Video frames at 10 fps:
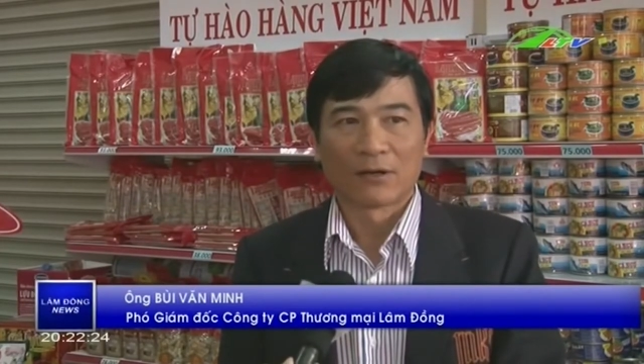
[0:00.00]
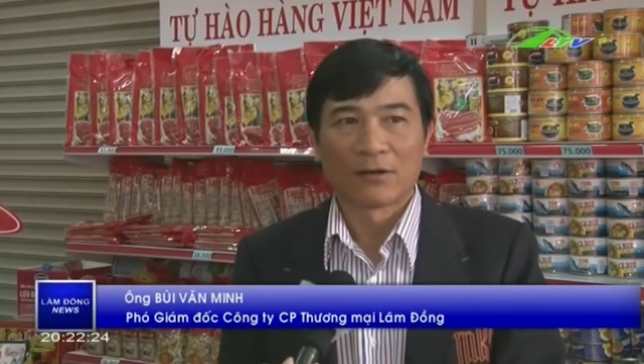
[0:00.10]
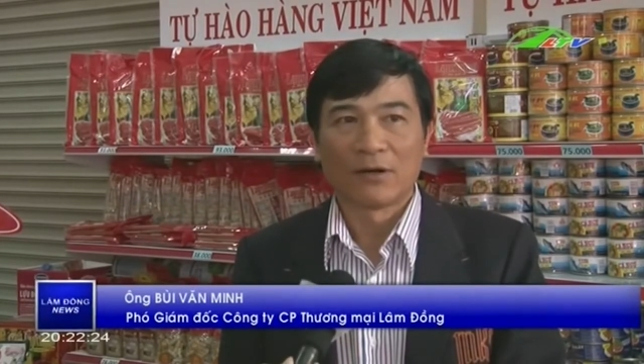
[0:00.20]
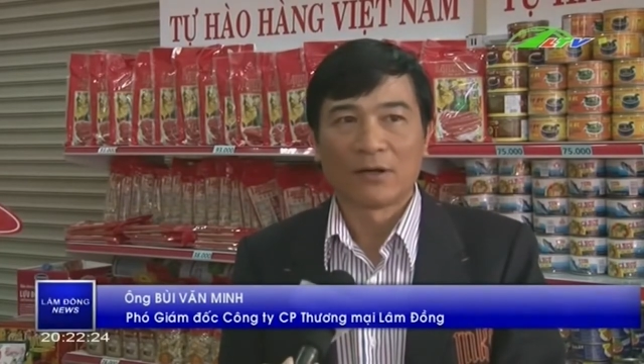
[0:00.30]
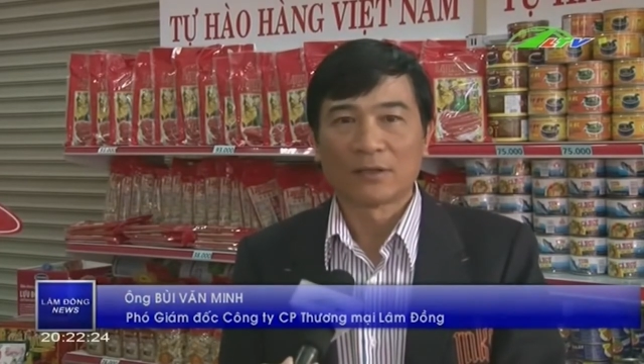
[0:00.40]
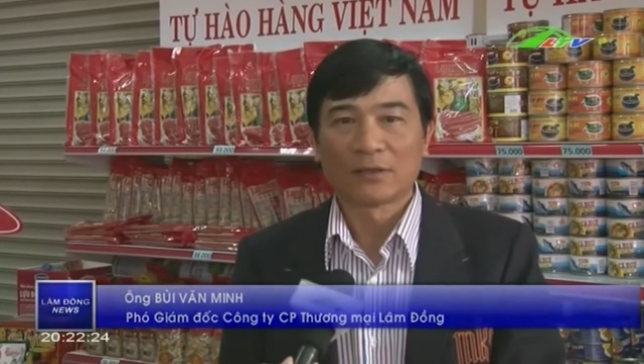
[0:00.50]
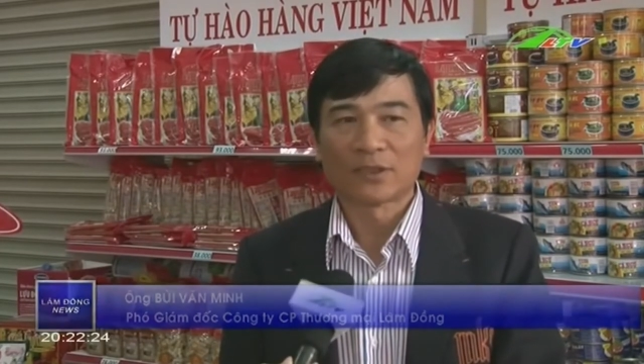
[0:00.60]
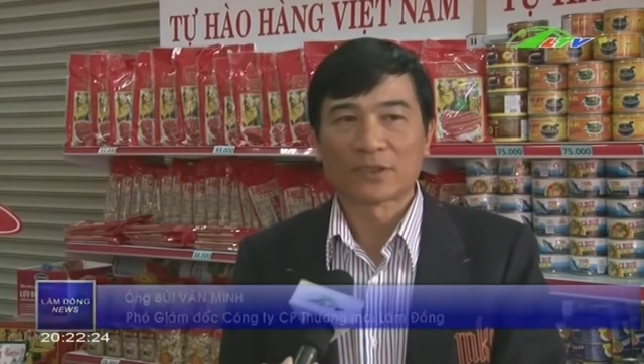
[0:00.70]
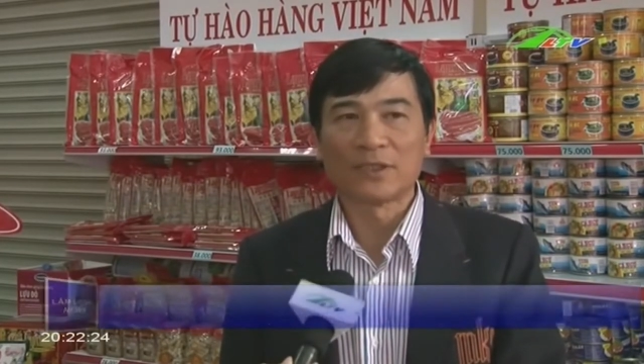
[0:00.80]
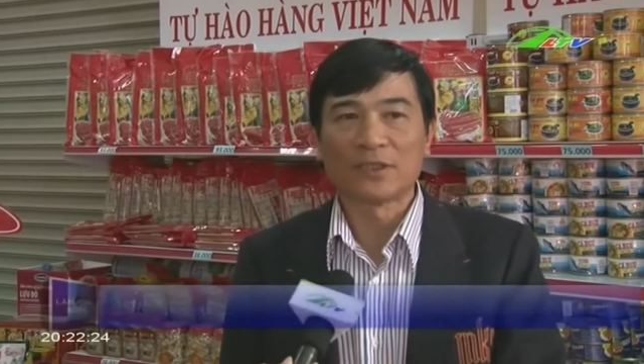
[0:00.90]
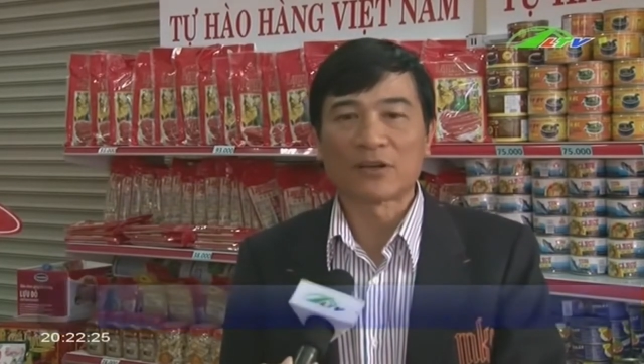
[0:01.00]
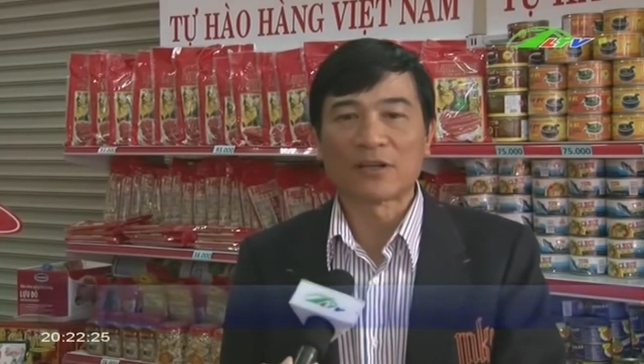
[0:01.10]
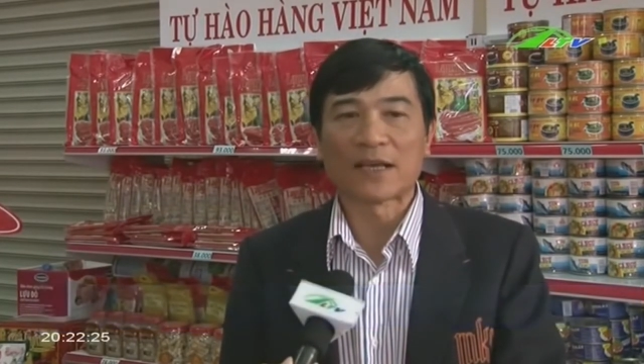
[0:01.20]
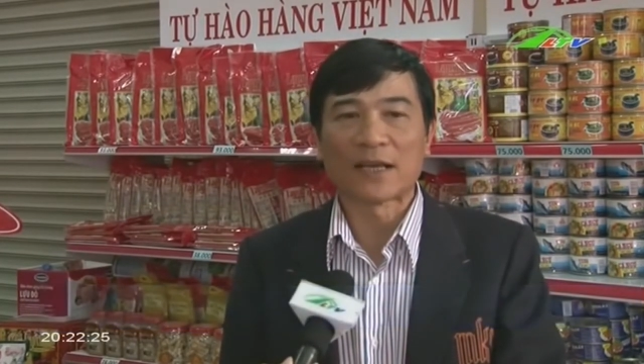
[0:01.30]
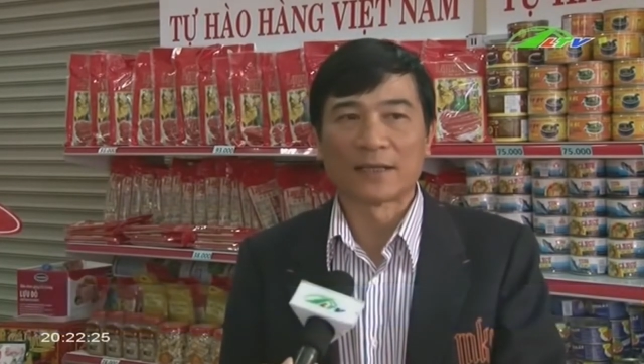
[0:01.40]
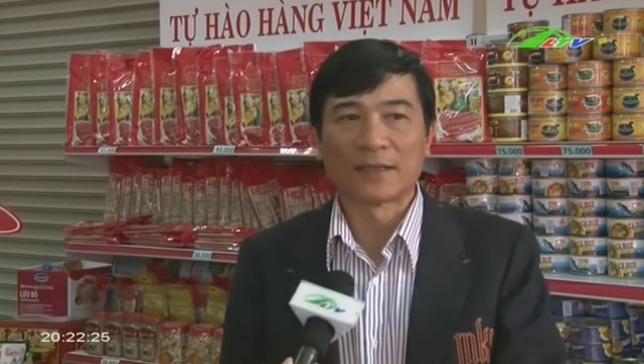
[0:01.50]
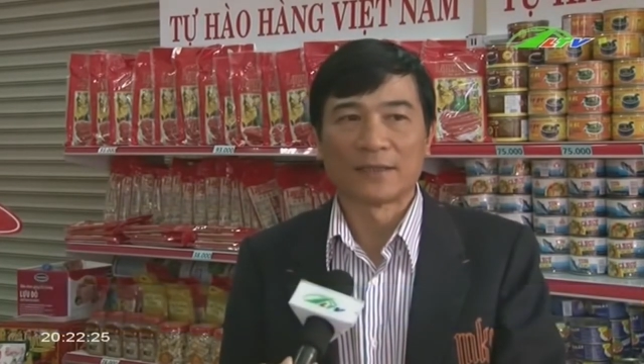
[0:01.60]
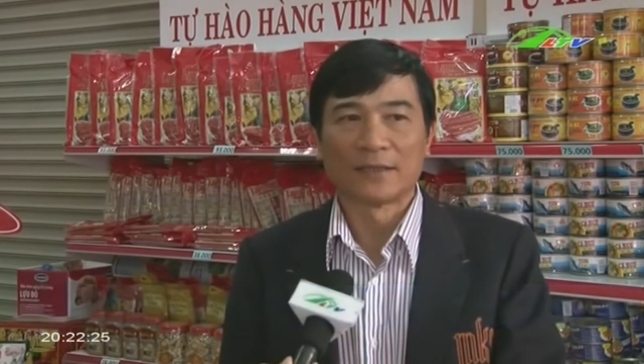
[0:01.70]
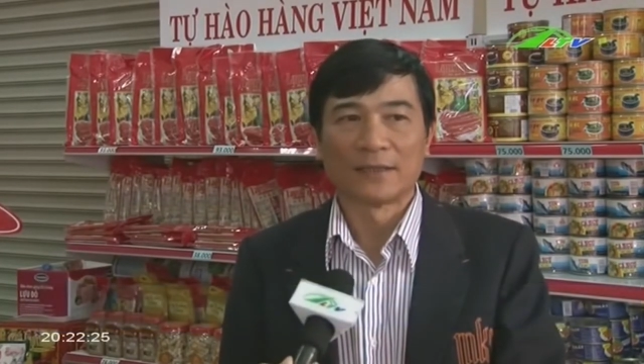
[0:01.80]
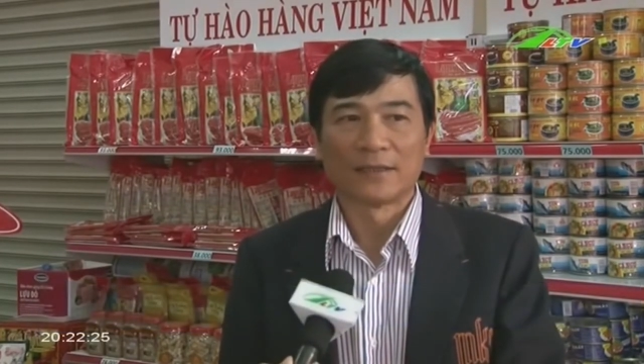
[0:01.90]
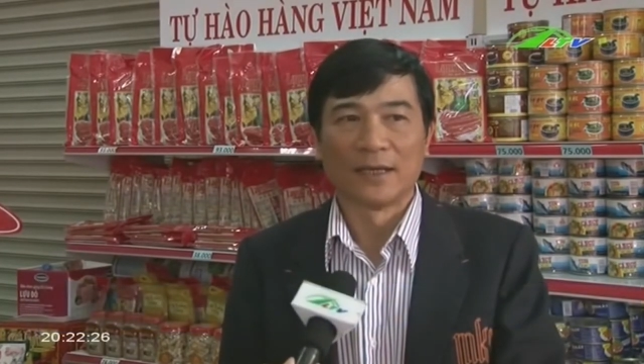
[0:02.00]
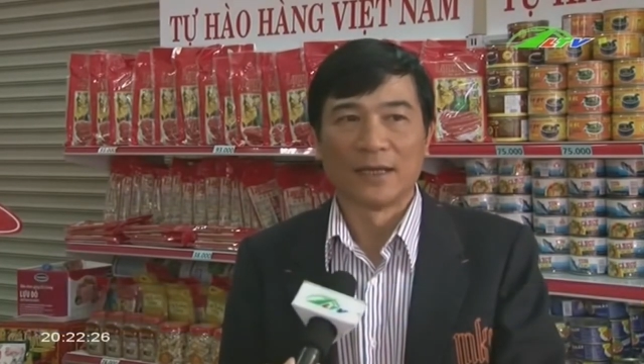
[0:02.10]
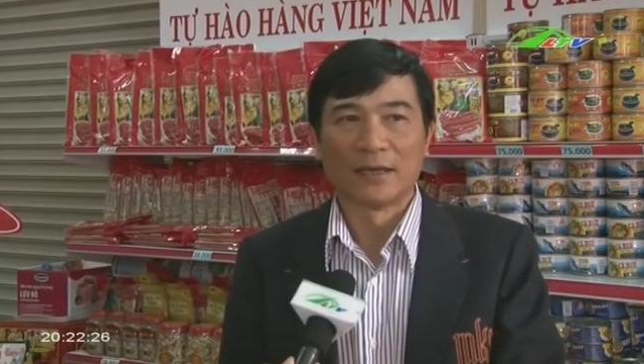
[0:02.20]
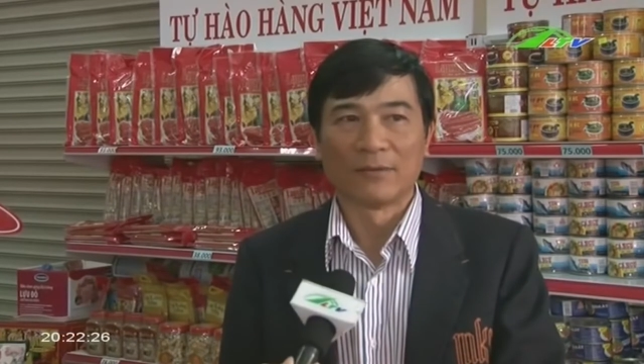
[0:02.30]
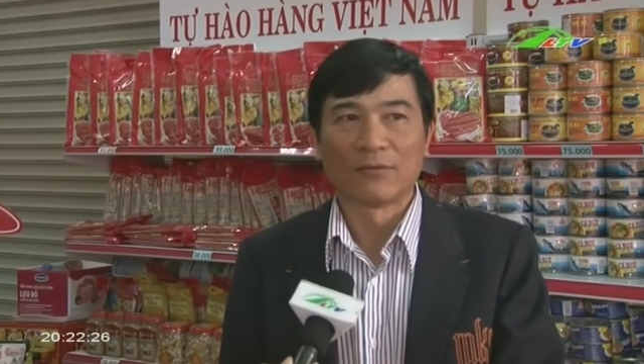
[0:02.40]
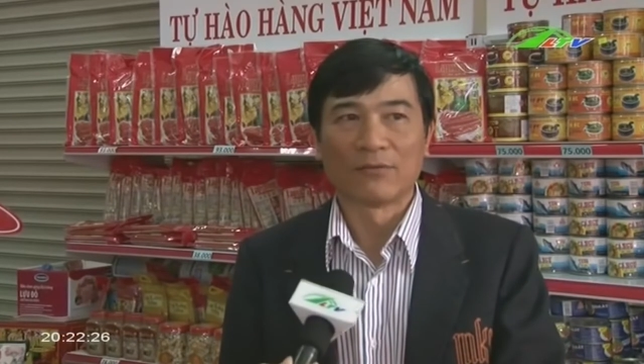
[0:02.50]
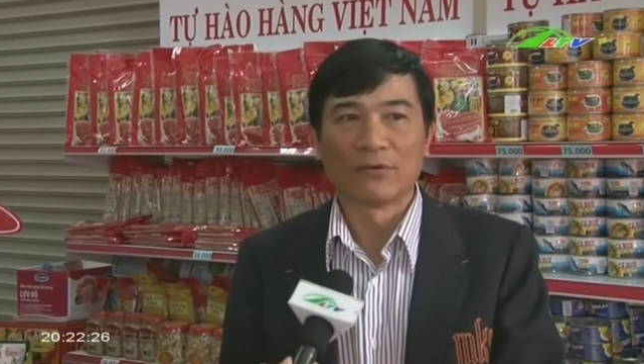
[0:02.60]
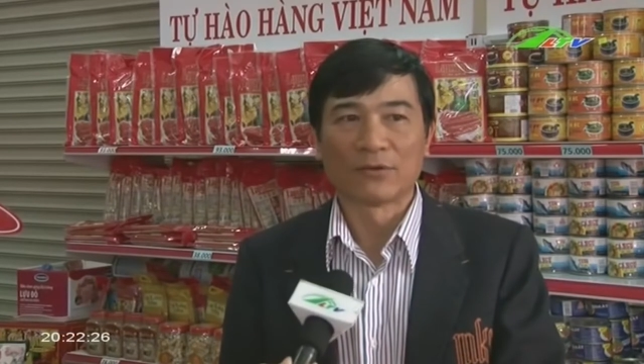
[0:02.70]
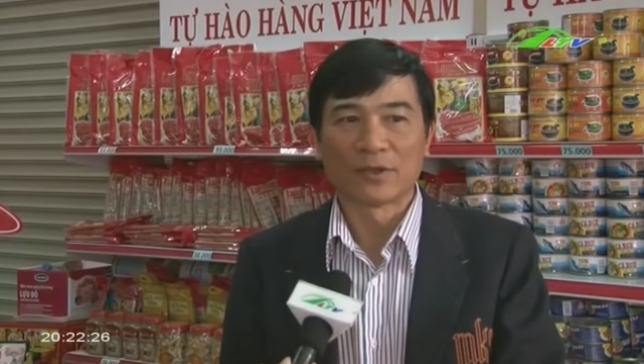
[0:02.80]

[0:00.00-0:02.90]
có xuất xứ rõ ràng để phục vụ